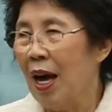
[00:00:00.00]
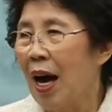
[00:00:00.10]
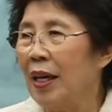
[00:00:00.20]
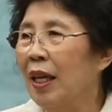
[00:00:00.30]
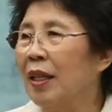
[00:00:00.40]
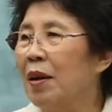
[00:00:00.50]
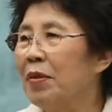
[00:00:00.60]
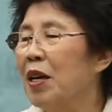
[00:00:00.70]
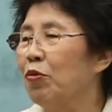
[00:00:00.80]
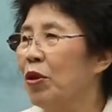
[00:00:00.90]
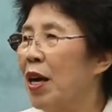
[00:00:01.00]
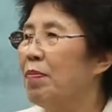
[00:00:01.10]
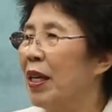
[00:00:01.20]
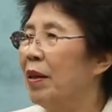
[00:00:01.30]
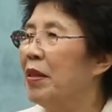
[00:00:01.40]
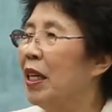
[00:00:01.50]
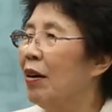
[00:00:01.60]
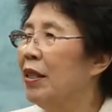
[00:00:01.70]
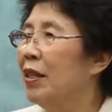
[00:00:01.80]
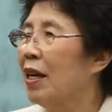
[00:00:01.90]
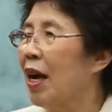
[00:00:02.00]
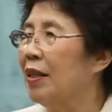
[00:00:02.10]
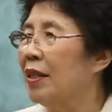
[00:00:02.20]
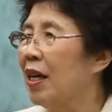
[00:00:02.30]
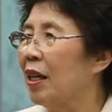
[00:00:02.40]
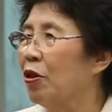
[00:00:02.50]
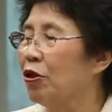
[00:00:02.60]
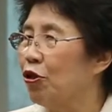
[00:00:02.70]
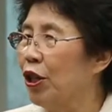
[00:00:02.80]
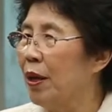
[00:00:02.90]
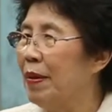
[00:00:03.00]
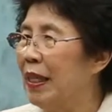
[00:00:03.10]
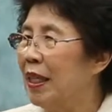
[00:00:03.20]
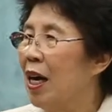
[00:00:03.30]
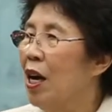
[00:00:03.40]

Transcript: 하기 때문에 우리의 믿음은 언제나 할지라도 주님은